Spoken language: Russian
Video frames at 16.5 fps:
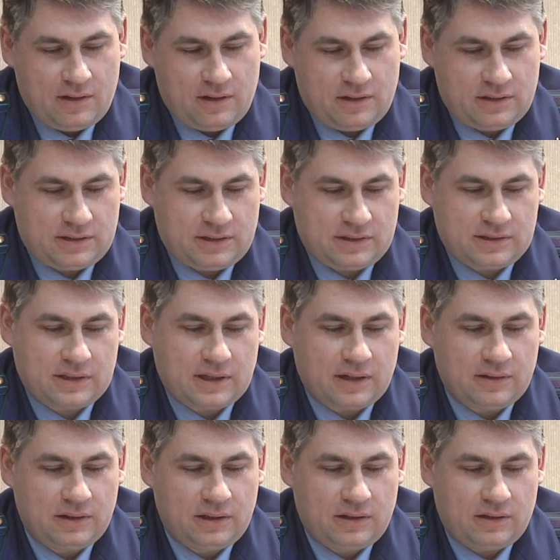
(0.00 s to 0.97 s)
а, со
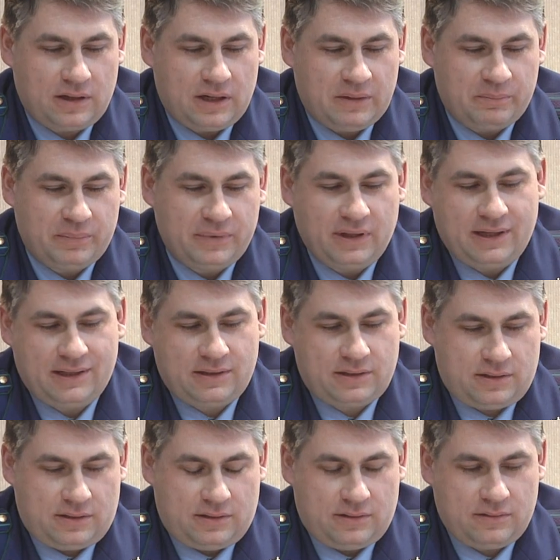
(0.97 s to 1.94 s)
стороны
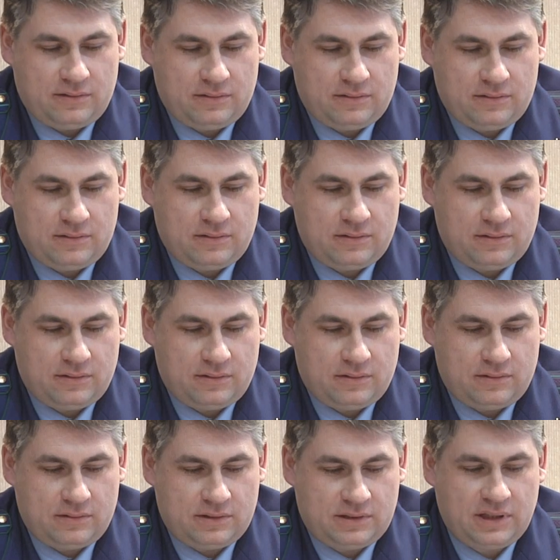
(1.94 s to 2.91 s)
оплаты
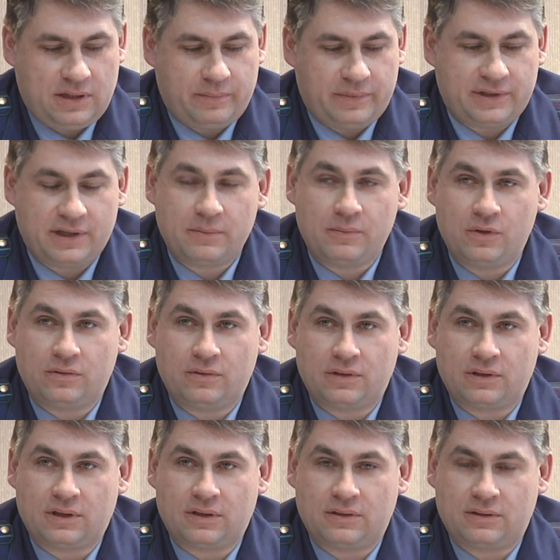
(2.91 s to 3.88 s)
за
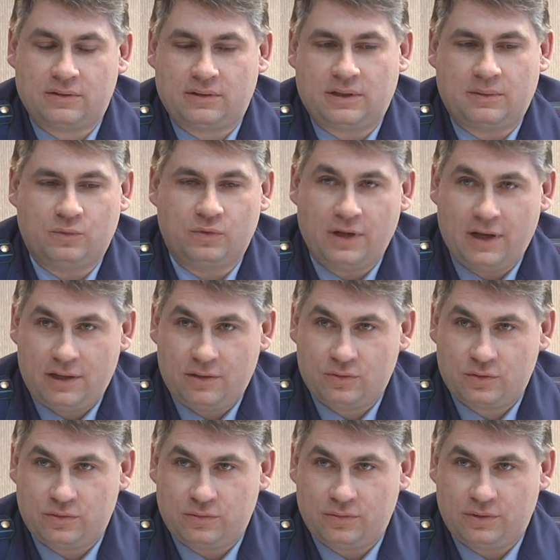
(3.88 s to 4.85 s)
потребленные коммунальные
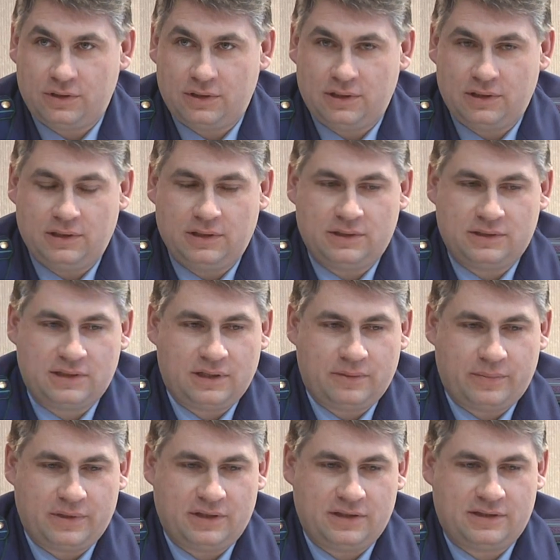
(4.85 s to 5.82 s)
услуги или за
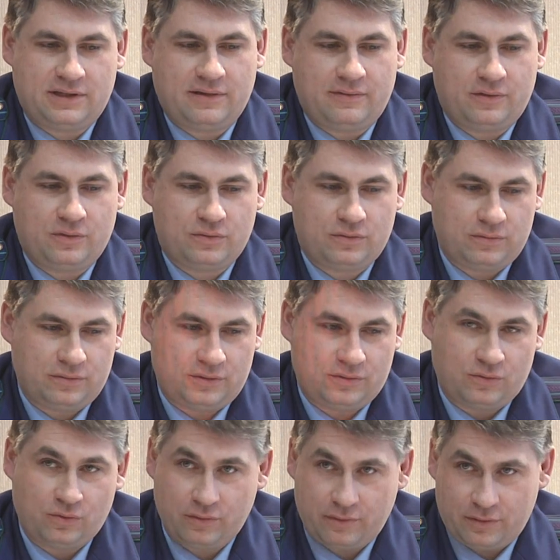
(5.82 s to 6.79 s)
предоставленные услуги
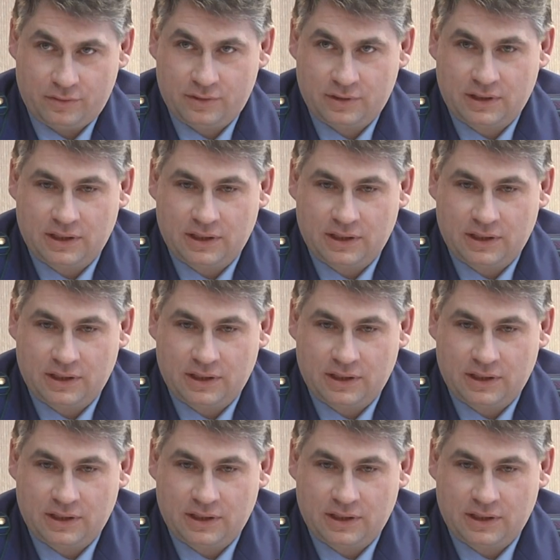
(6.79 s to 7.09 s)
другого рода